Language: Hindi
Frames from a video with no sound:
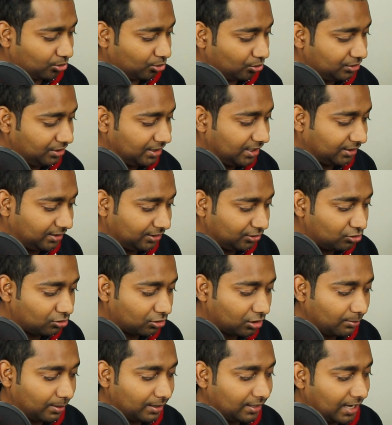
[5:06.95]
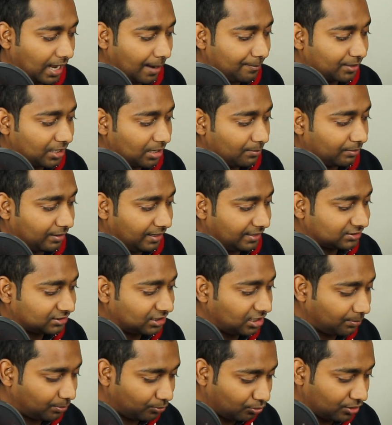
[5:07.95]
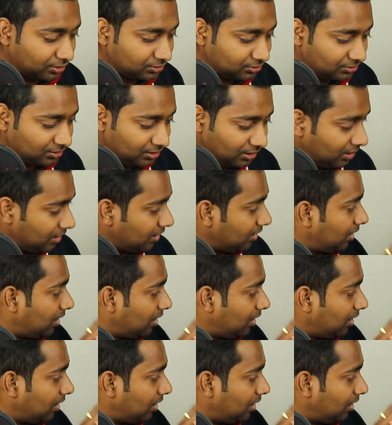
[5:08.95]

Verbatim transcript: तो ये तीनों का भाई लैप के ब्रांड्स के प्रोडक्ट्स